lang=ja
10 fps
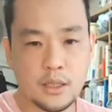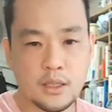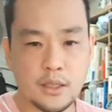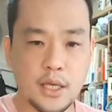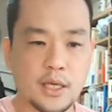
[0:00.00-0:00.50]

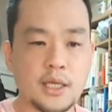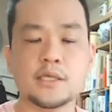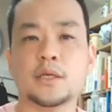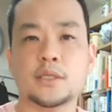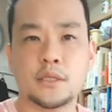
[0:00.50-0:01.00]
で検
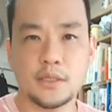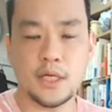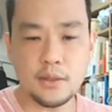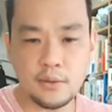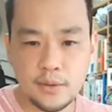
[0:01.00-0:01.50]
索してくださ
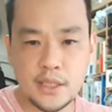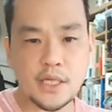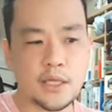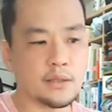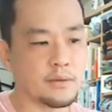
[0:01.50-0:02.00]
い。いろんな
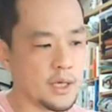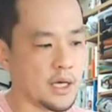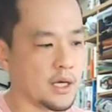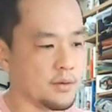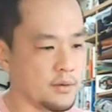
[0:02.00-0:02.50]
サイト
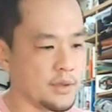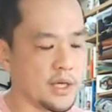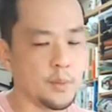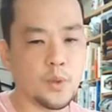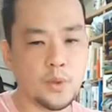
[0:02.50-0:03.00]
が、この
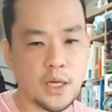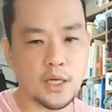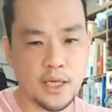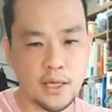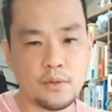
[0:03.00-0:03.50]
憲法が
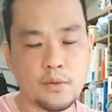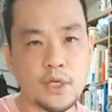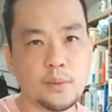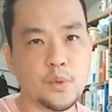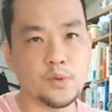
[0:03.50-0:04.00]
現行
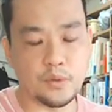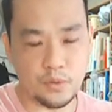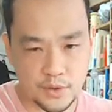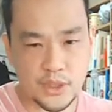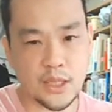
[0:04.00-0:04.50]
憲法と
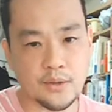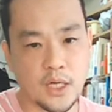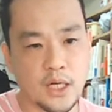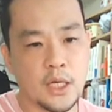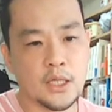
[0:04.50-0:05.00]
どう違うの
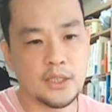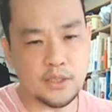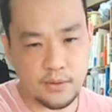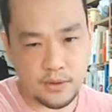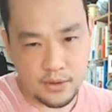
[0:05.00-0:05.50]
か。で、
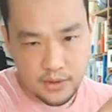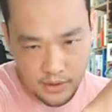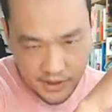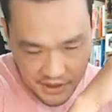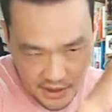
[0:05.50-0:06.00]
その
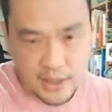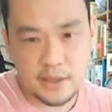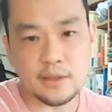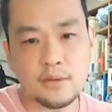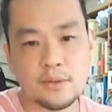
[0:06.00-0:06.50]
違いっ
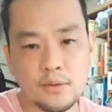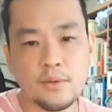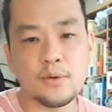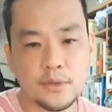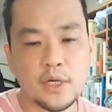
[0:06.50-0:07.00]
ていうのは
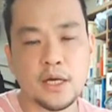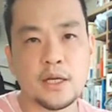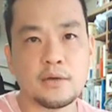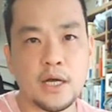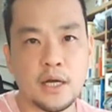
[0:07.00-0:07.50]
どういう彼
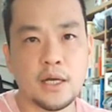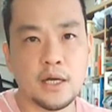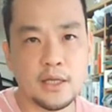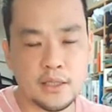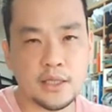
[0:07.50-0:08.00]
らの考え
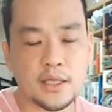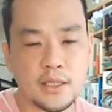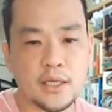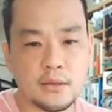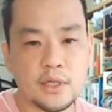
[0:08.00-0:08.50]
から出てき
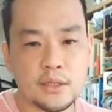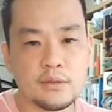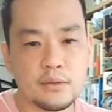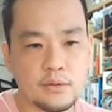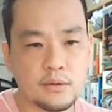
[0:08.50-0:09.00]
ているのかとい
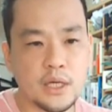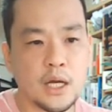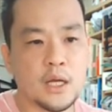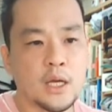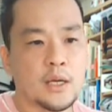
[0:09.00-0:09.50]
うこと
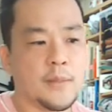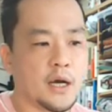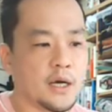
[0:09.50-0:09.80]
が、ま